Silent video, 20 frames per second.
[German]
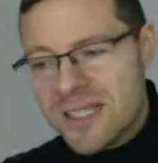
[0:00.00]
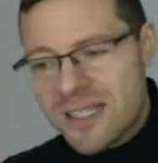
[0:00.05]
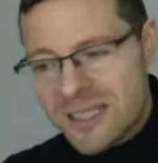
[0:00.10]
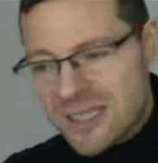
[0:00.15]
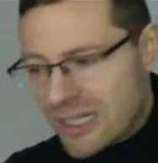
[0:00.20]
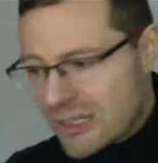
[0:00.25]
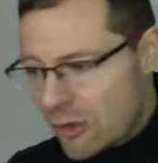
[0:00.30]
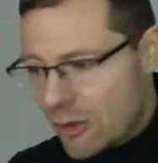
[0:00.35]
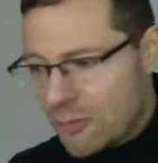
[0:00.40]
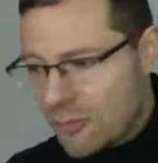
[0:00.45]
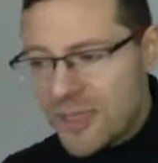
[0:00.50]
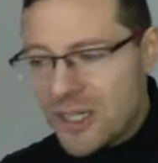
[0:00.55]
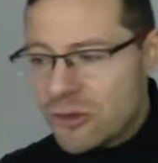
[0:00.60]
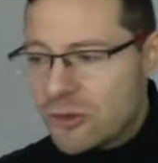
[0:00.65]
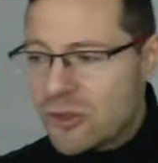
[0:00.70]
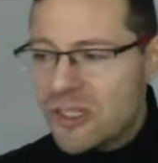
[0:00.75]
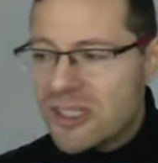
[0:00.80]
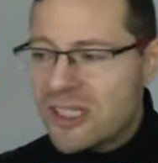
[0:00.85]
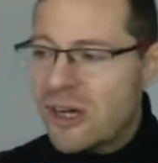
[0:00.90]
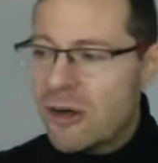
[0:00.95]
Dann kommen
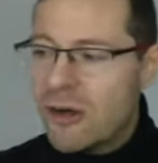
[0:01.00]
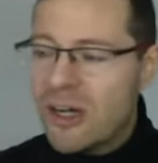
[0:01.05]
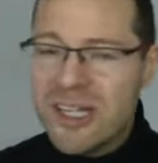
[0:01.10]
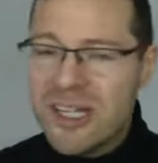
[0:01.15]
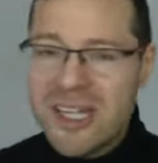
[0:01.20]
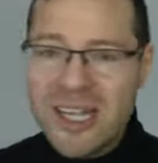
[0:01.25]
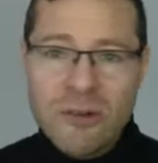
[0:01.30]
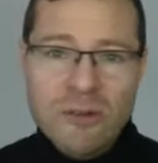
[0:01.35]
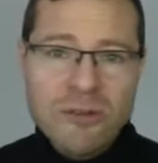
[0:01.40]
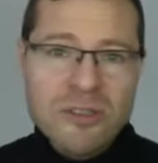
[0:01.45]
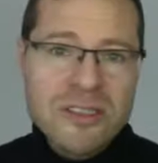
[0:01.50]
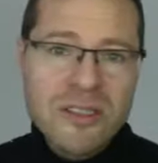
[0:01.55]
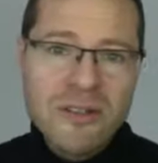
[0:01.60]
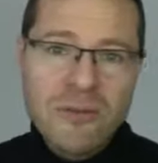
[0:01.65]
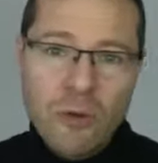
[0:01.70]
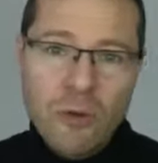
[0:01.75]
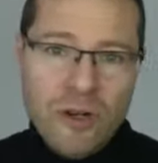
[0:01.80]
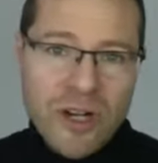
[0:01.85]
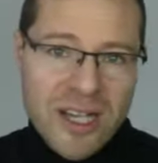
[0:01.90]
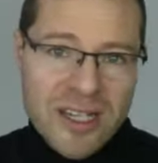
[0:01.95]
natürlich auch
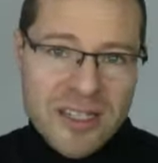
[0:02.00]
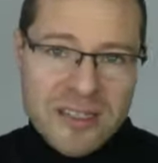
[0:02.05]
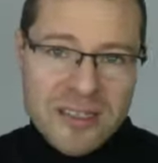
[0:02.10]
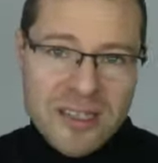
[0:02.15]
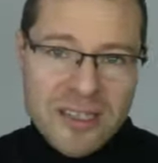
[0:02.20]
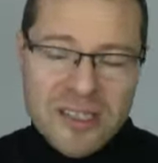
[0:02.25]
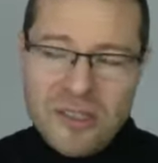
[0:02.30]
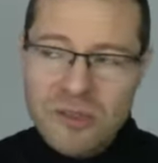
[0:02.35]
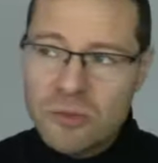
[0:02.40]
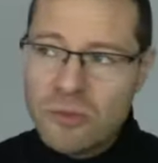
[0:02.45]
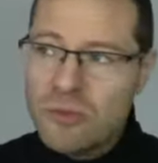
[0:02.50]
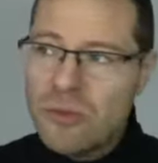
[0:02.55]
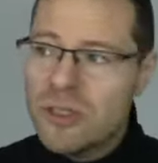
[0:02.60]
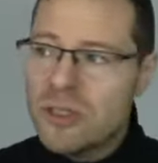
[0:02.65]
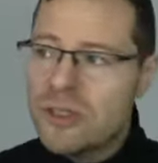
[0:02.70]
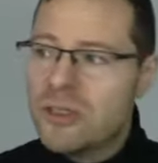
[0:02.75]
Ernährungsgewohnheiten dazu.